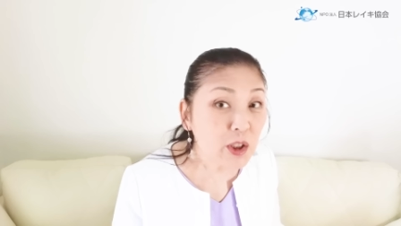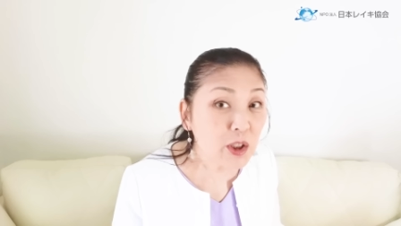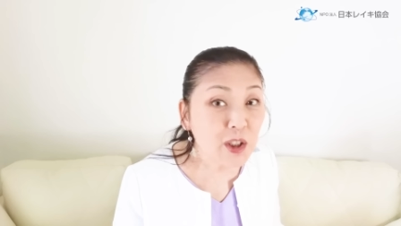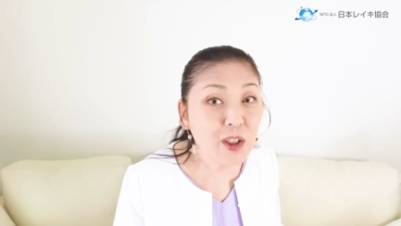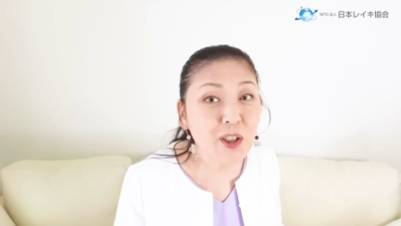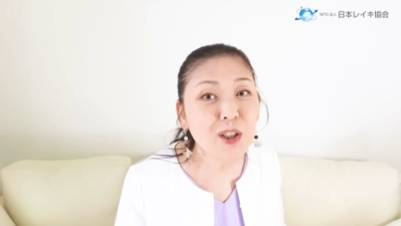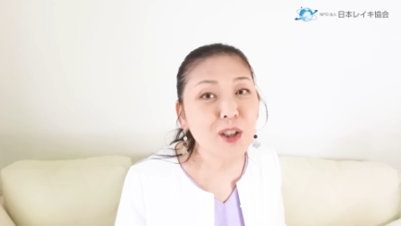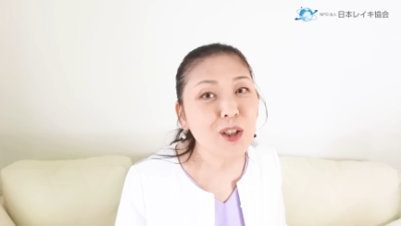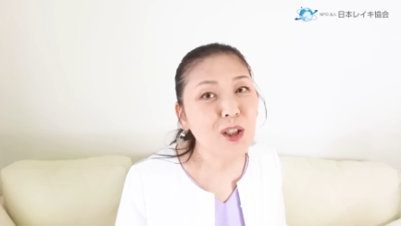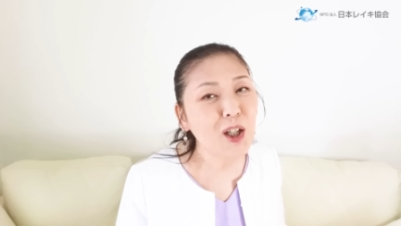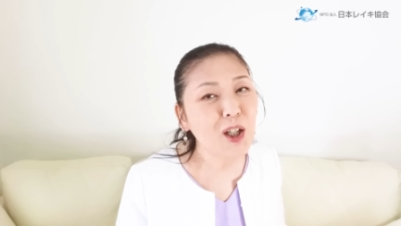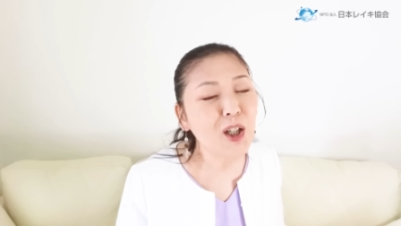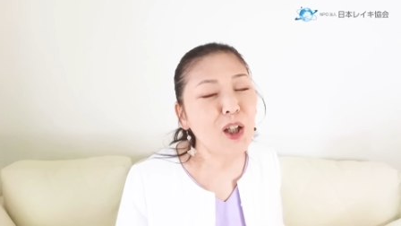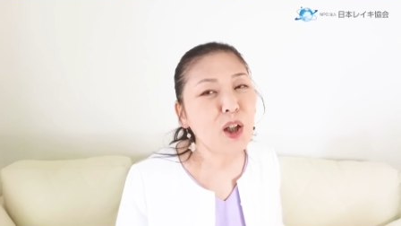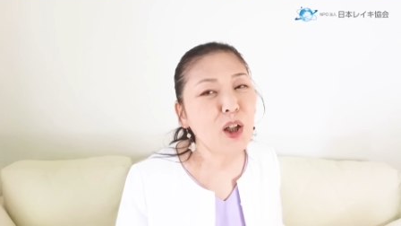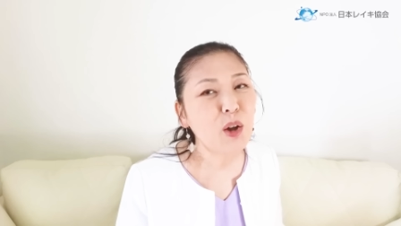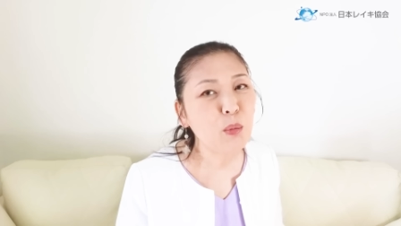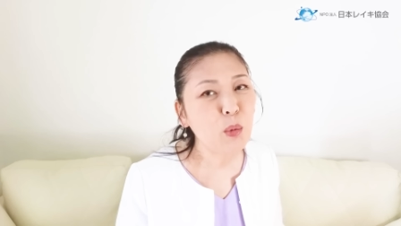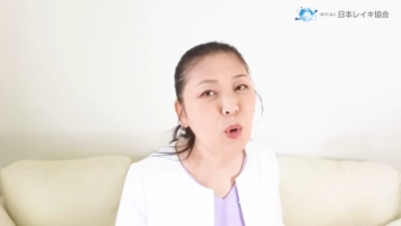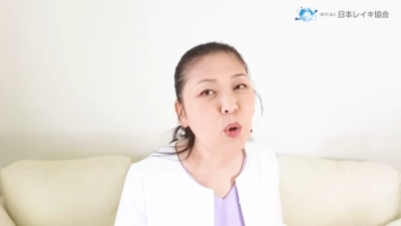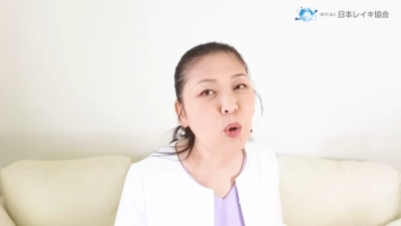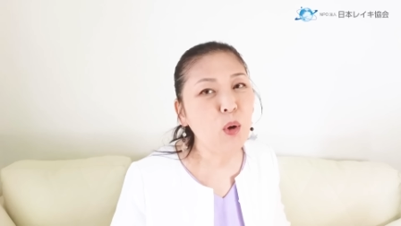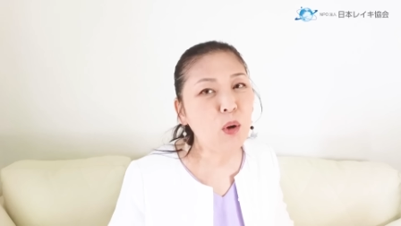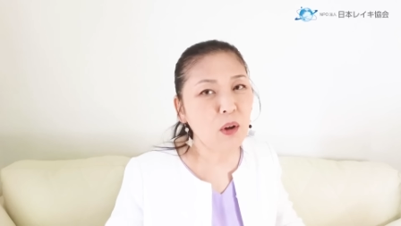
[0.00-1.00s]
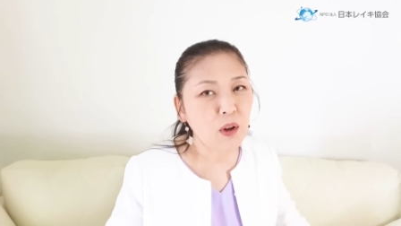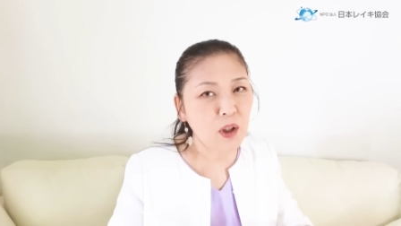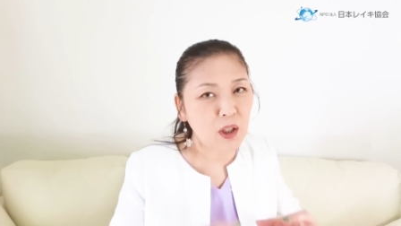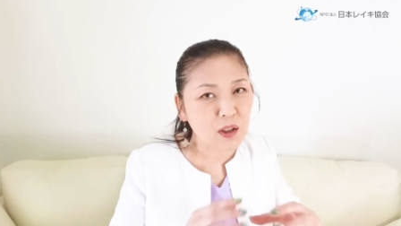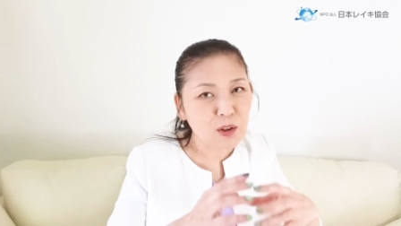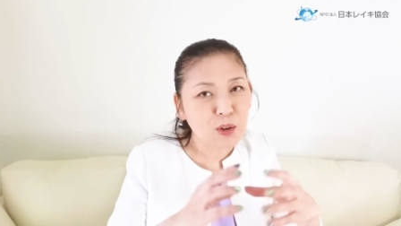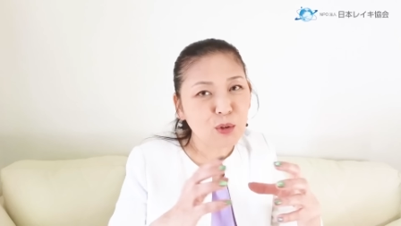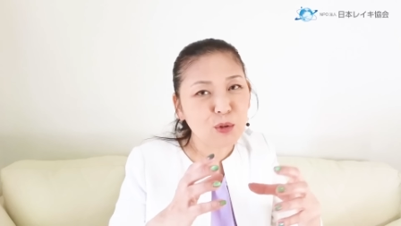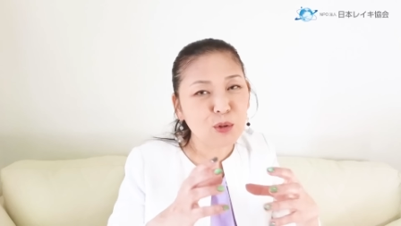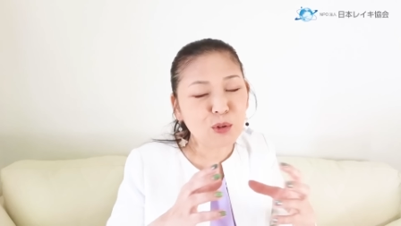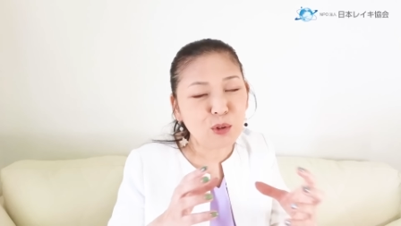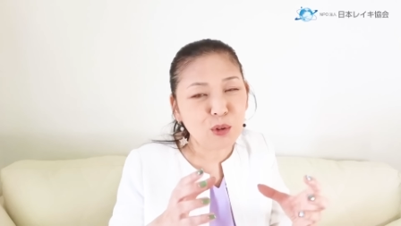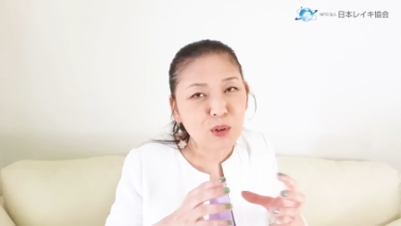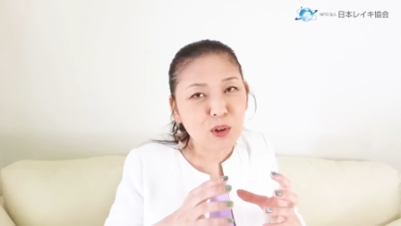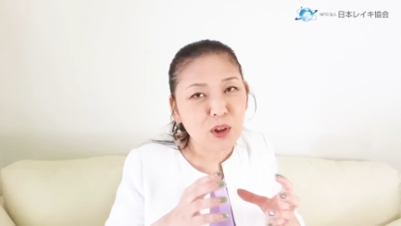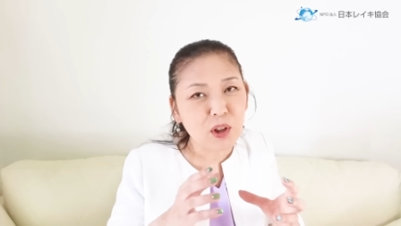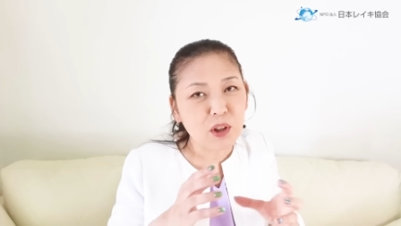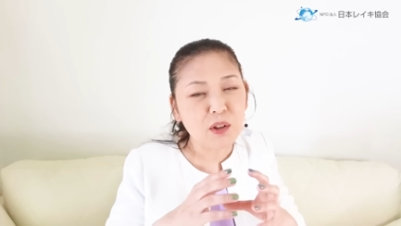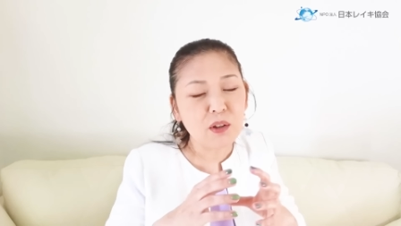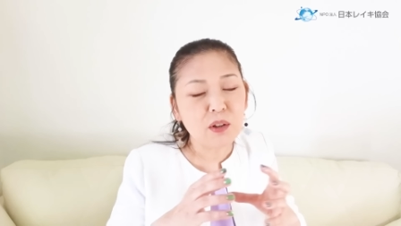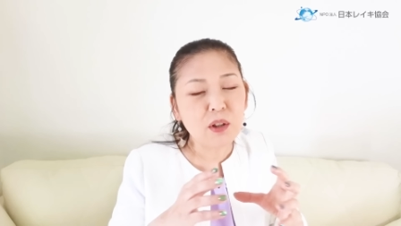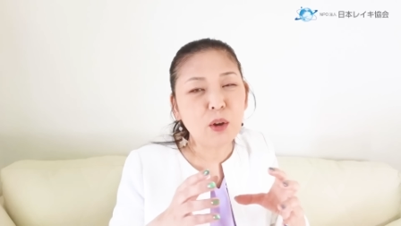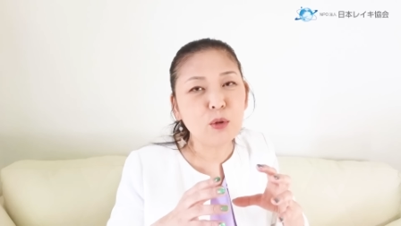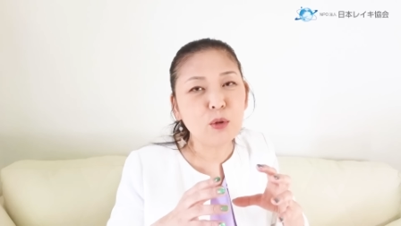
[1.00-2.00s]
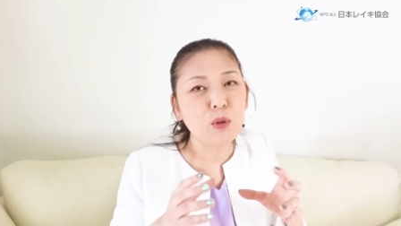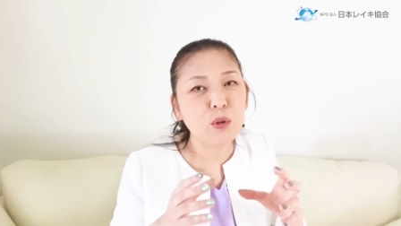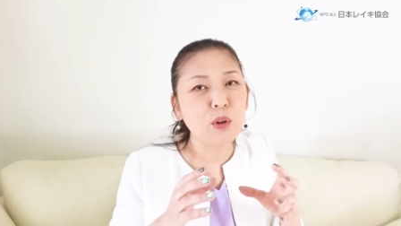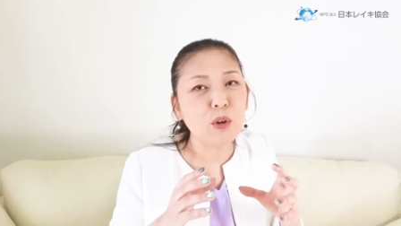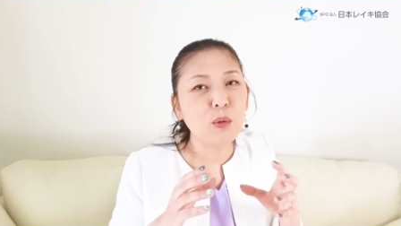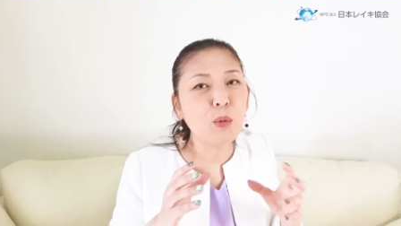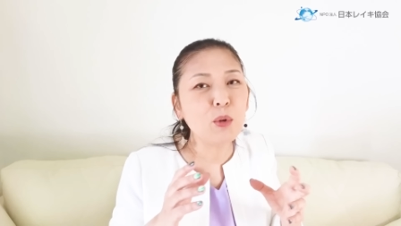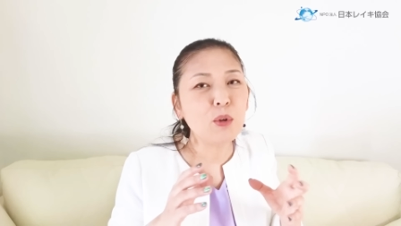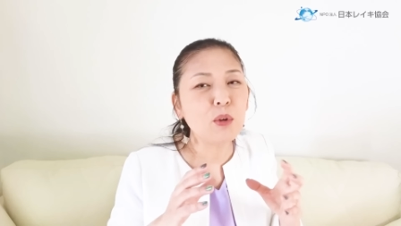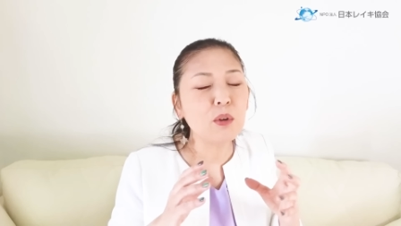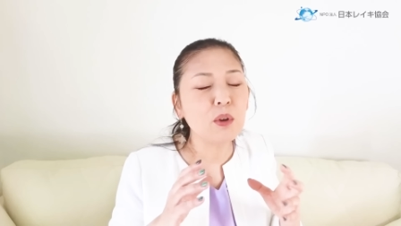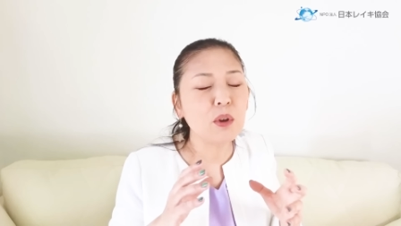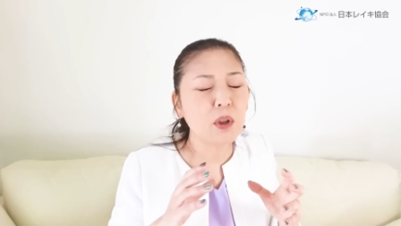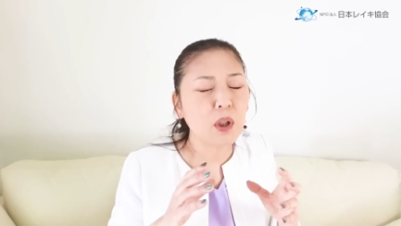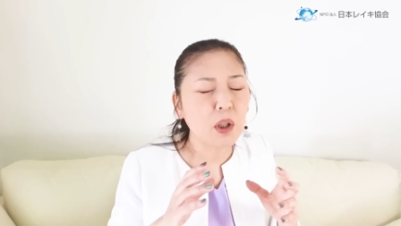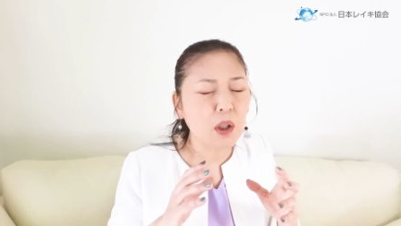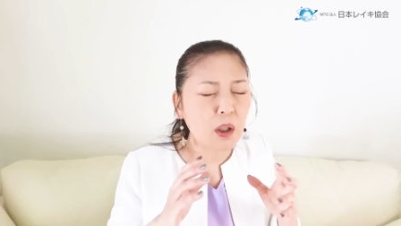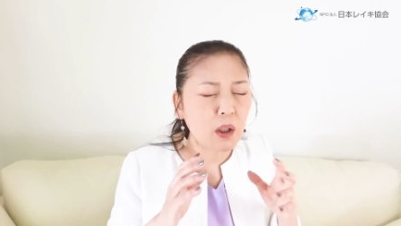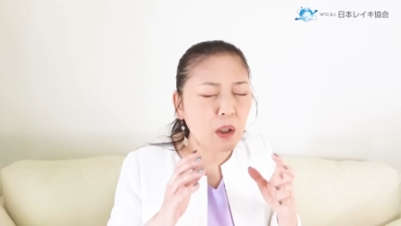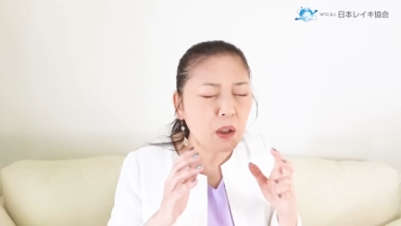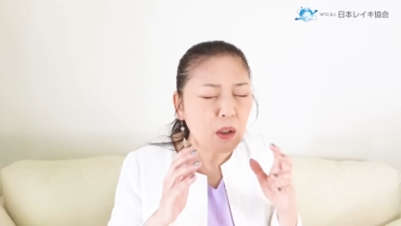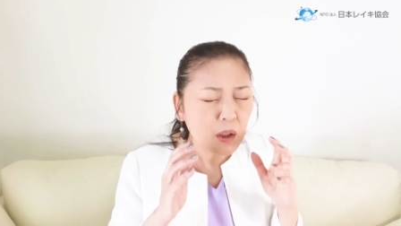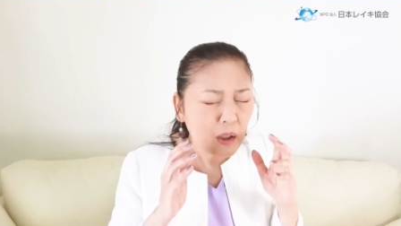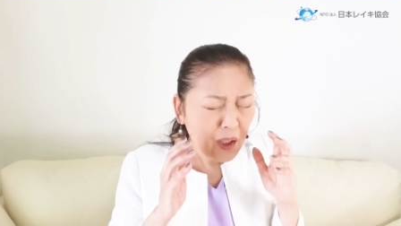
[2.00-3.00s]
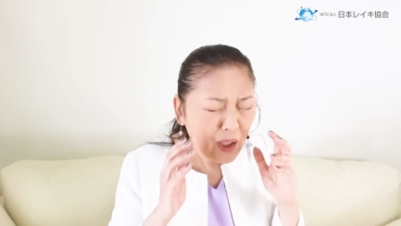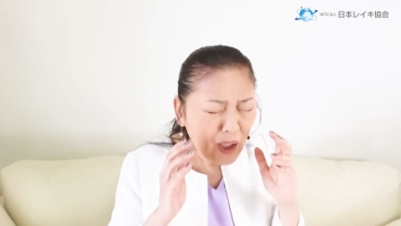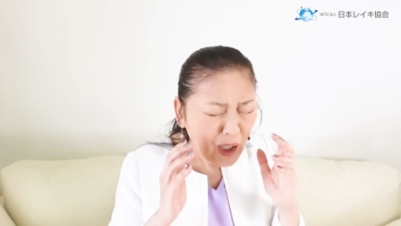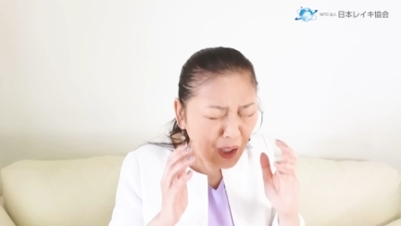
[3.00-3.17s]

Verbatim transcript: 貧しいながらも家族の絆を取り戻して、